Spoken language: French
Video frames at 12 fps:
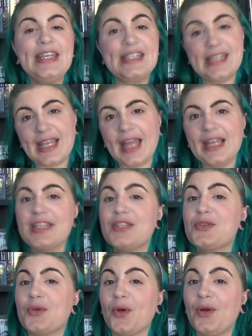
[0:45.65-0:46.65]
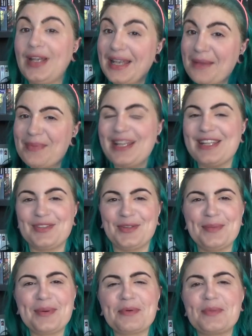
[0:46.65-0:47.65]
J'ai craqué sur la palette
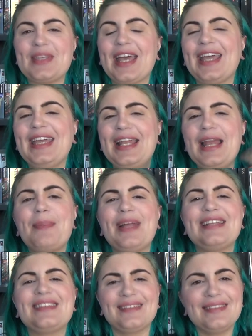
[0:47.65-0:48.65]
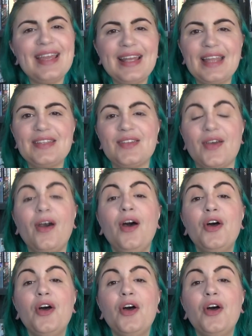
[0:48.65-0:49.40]
d'ombre à paupières et la palette d'highlighter.